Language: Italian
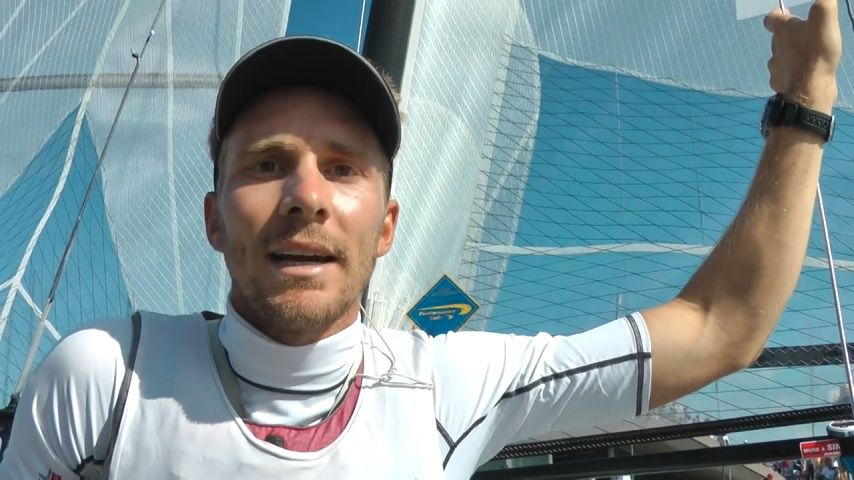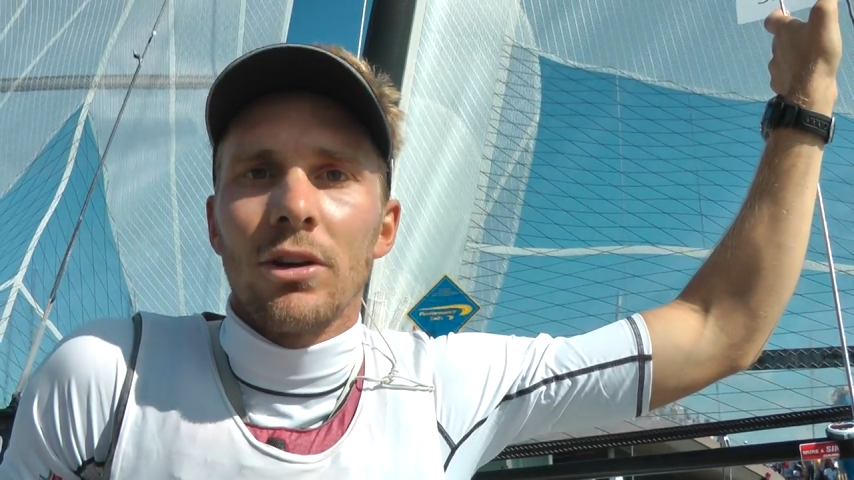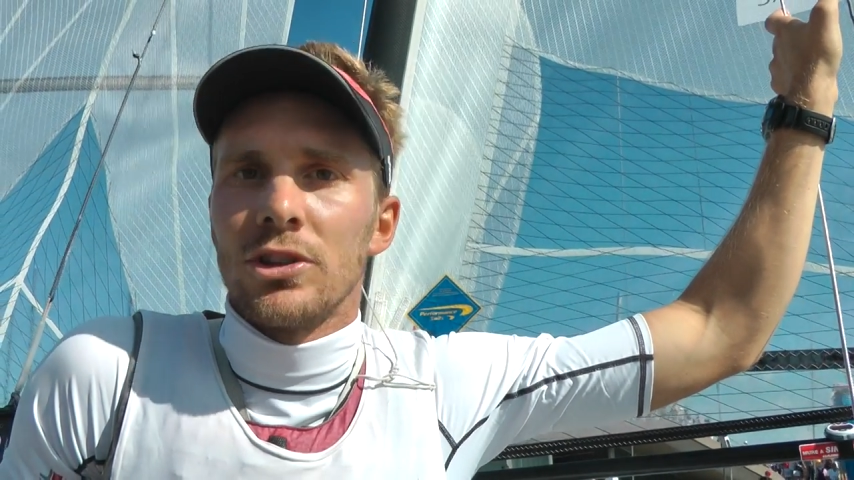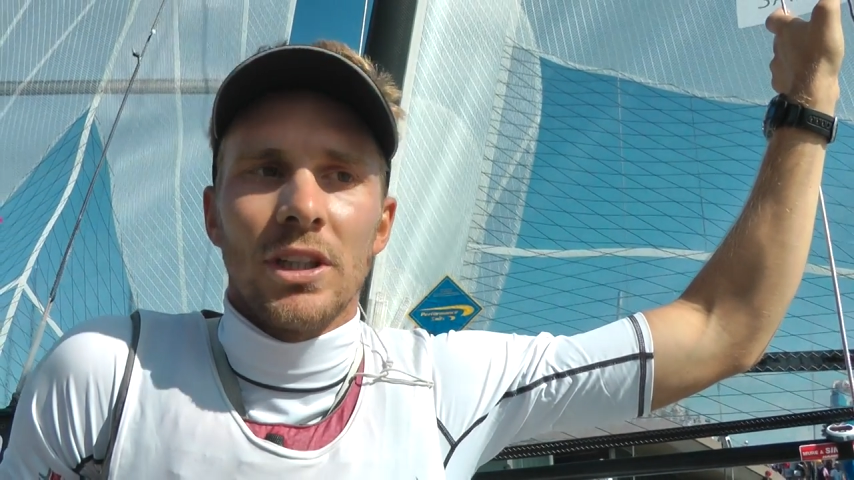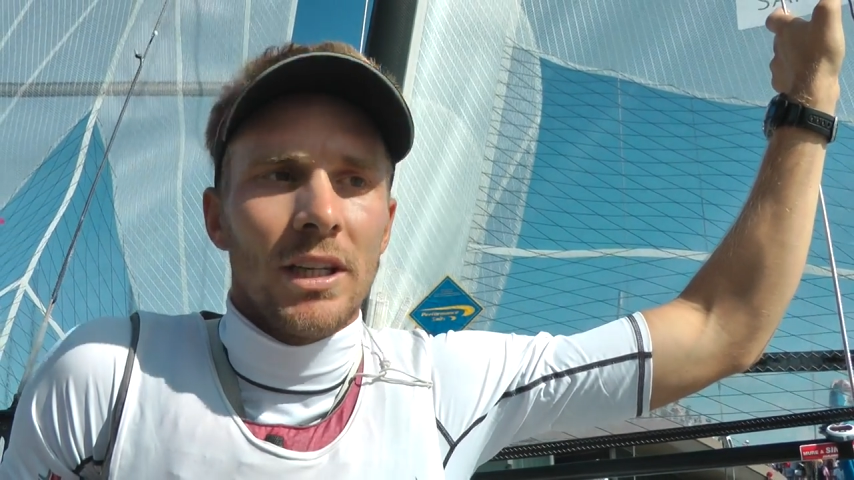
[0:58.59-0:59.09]

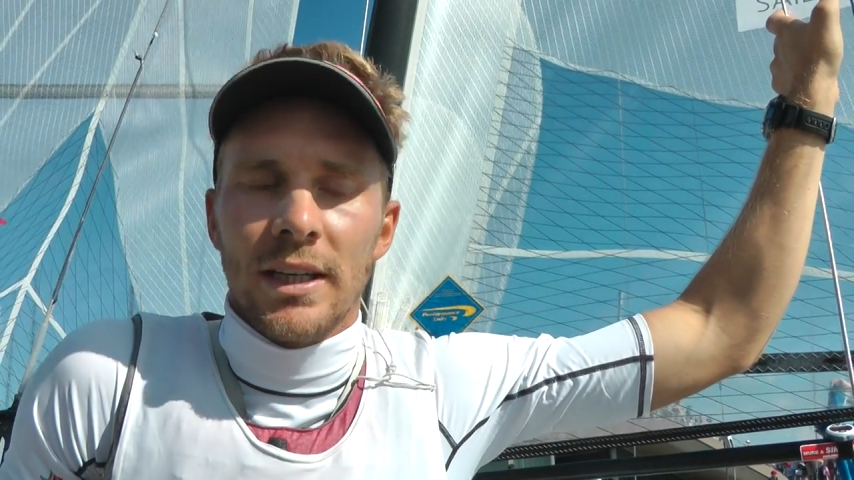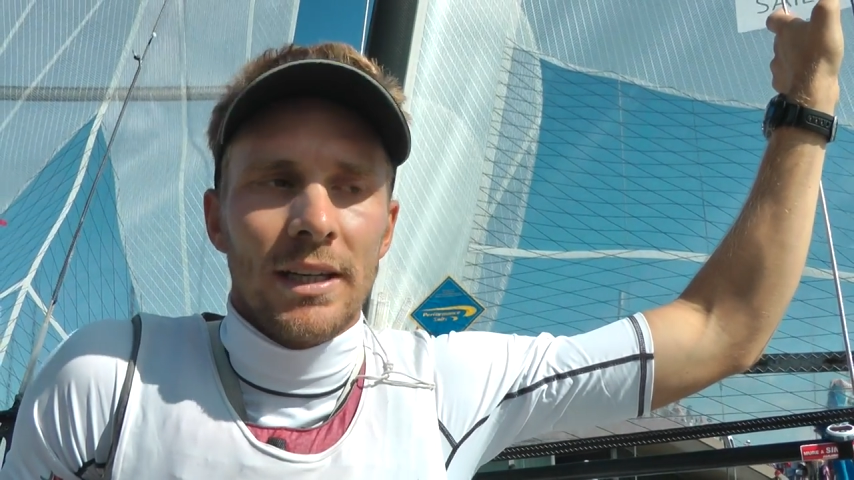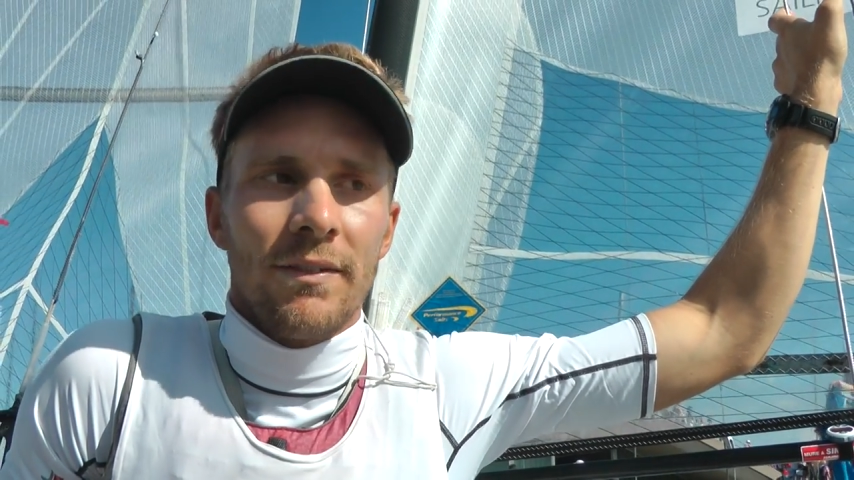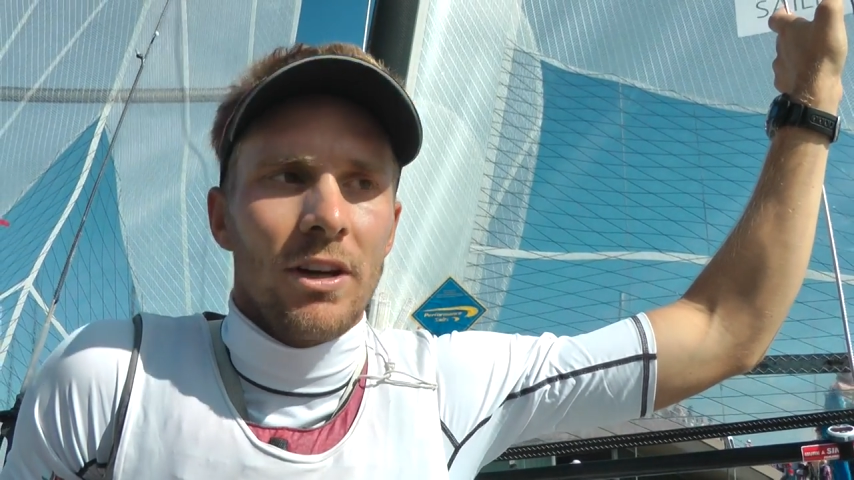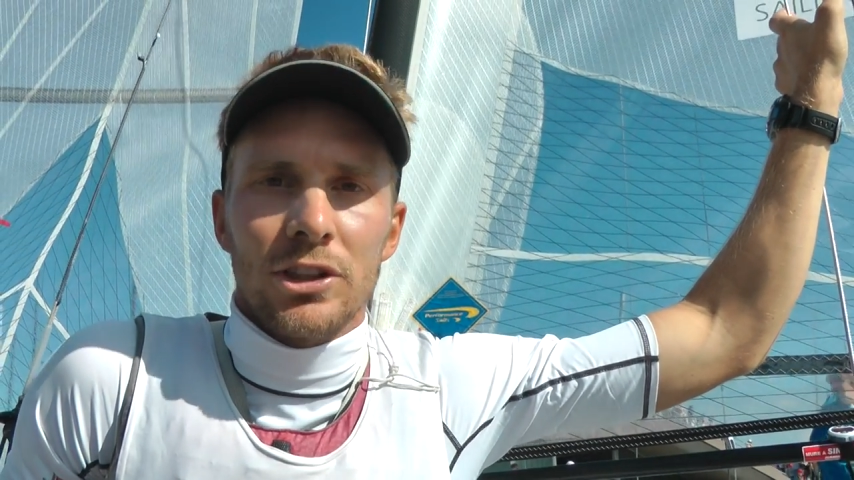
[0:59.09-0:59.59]
oggi
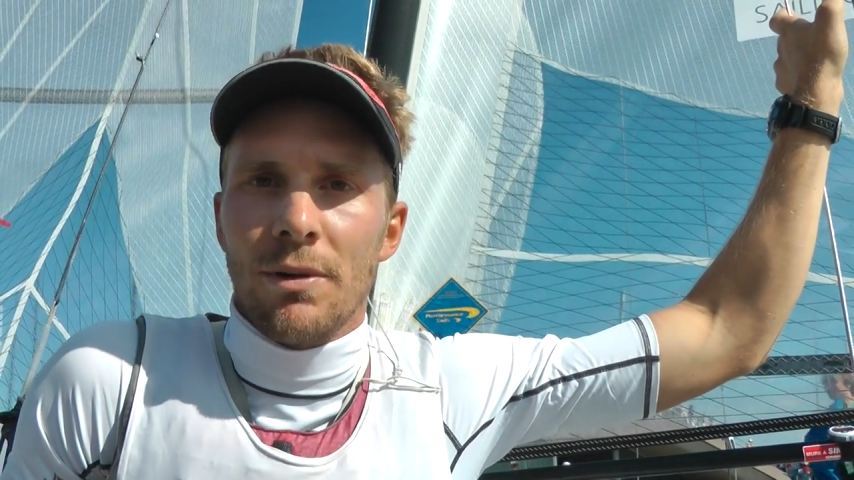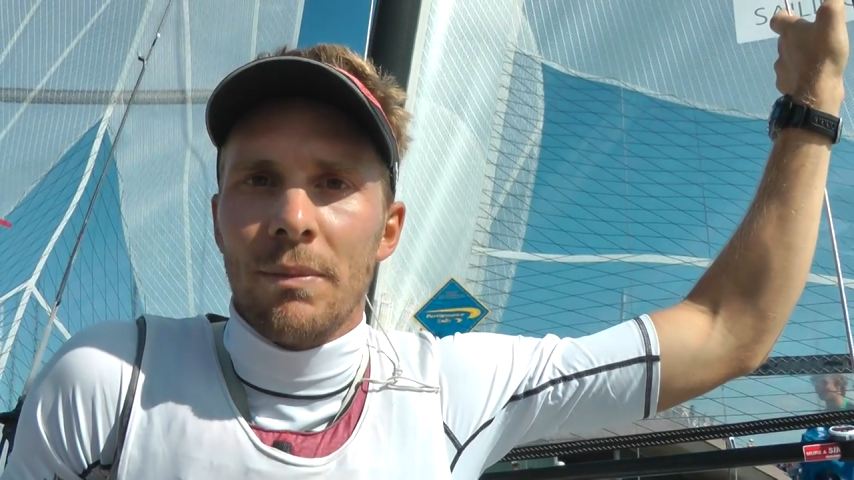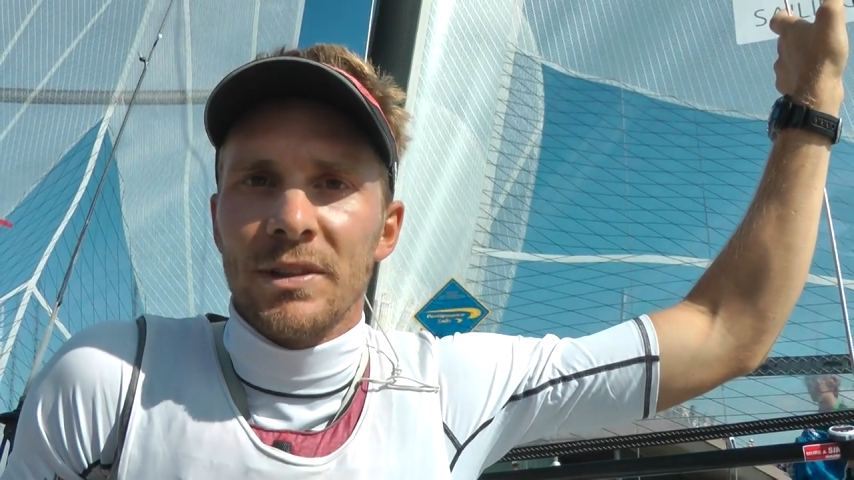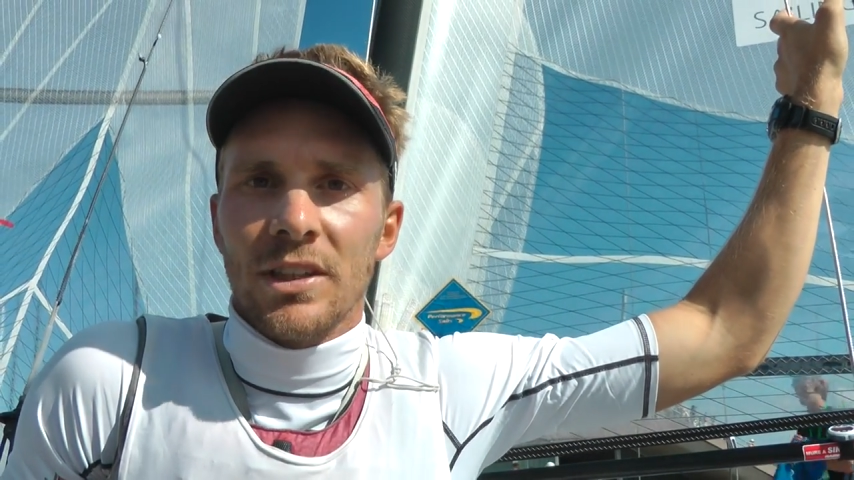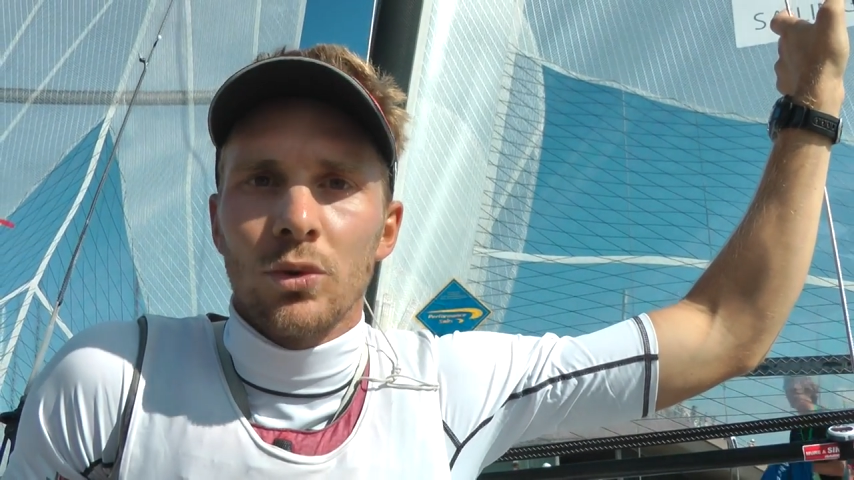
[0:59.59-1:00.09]
davvero ci abbiamo messa